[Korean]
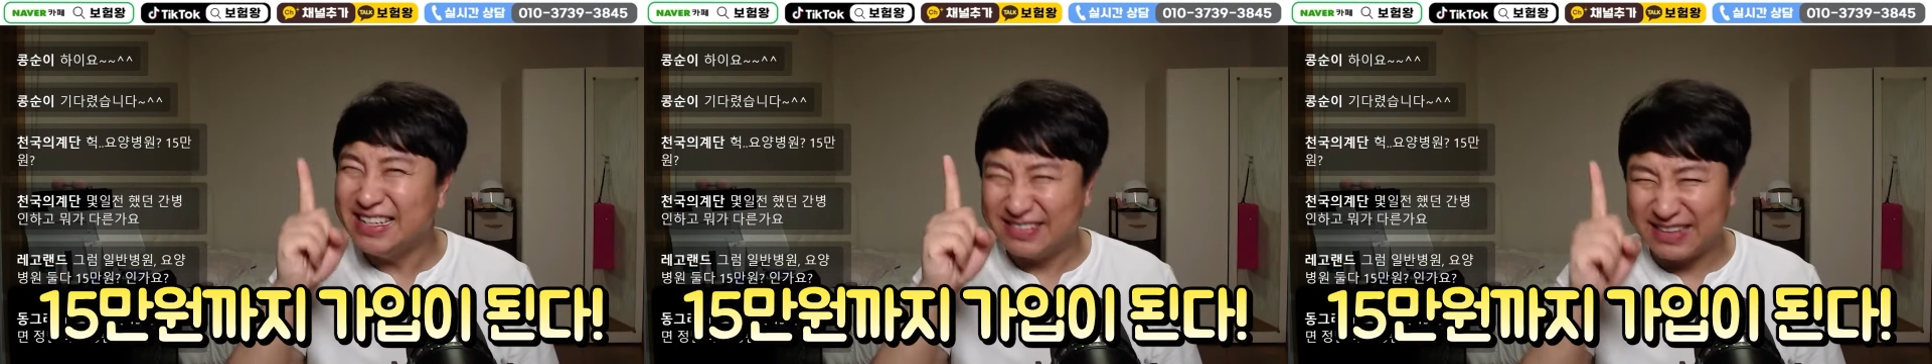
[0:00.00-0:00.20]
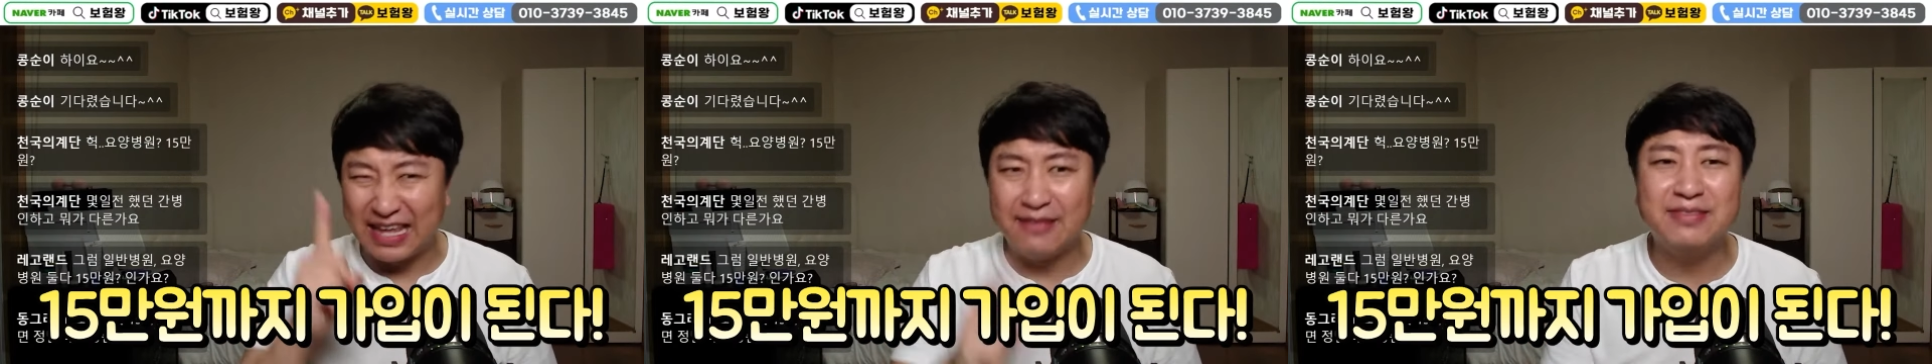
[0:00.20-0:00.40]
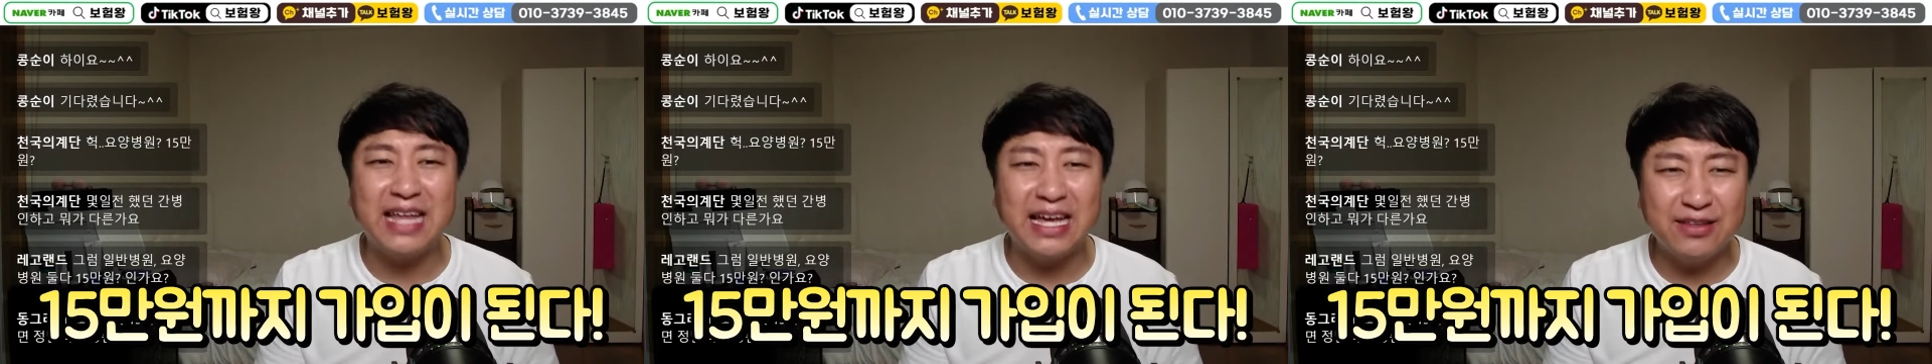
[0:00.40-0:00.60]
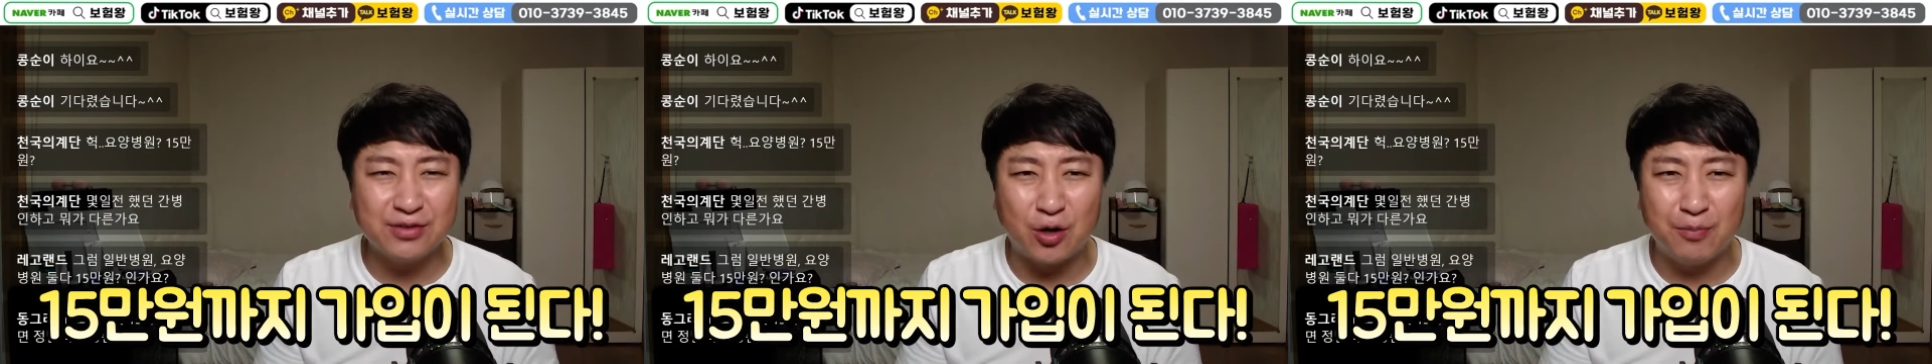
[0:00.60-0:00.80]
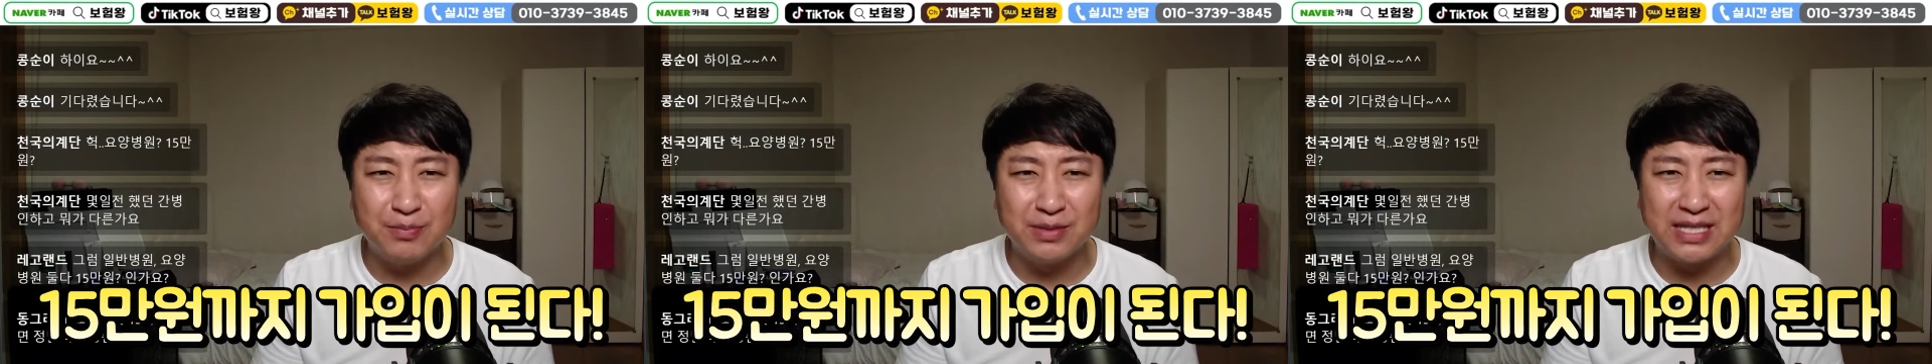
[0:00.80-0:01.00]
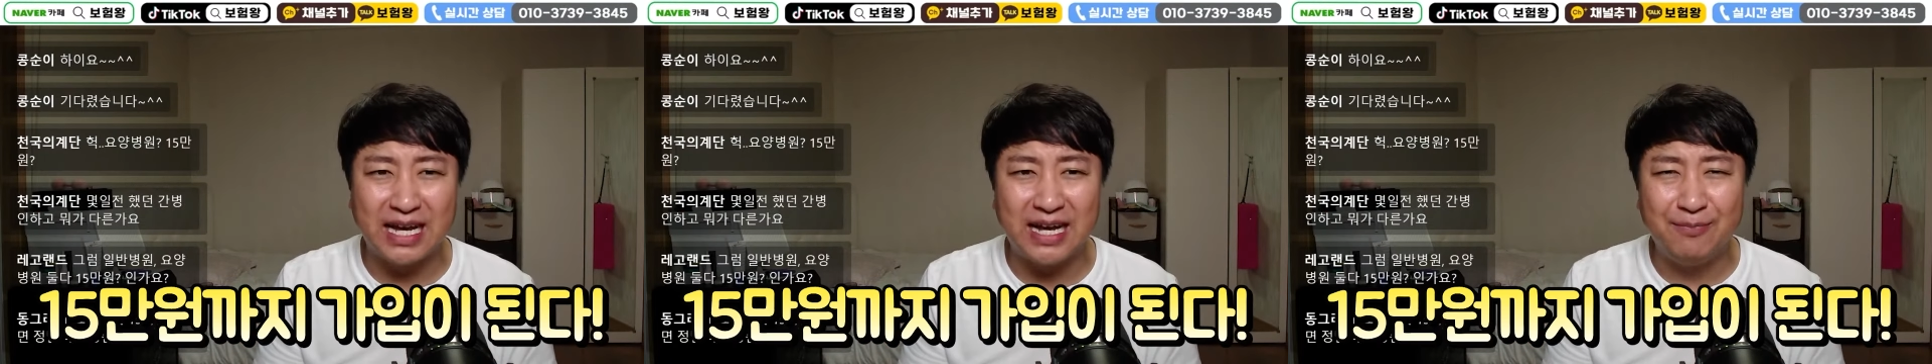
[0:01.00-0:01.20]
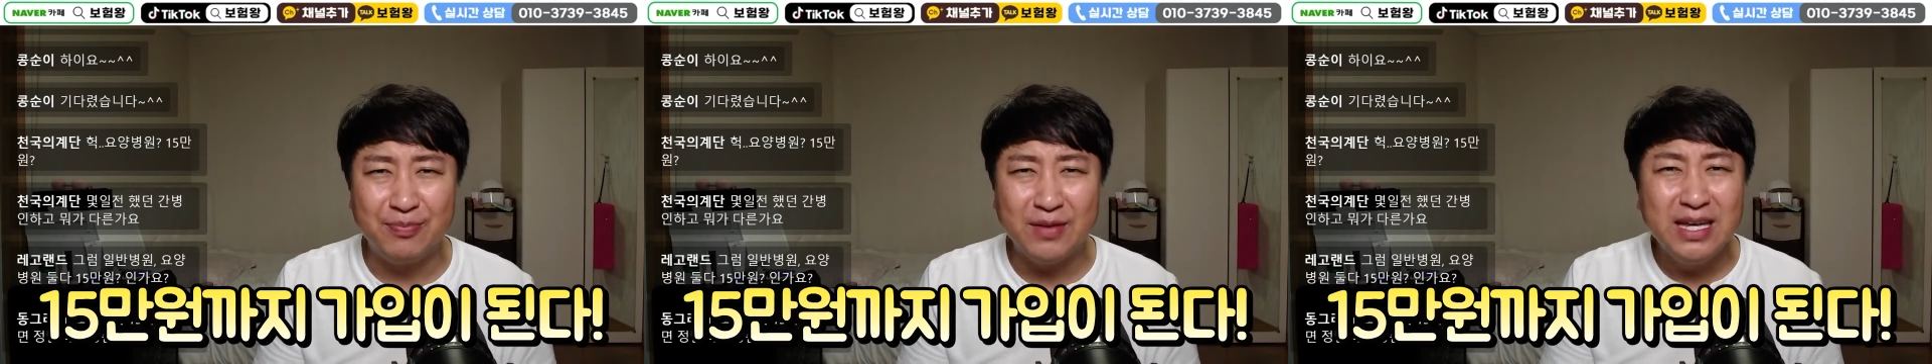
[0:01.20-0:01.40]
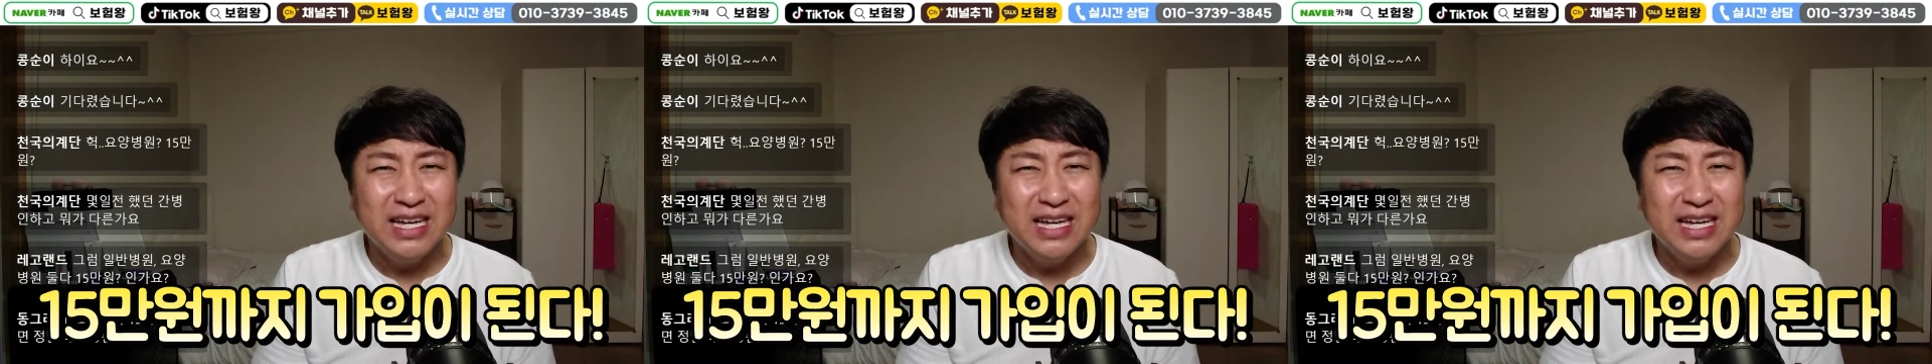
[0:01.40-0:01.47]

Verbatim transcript: 된다는 겁니다.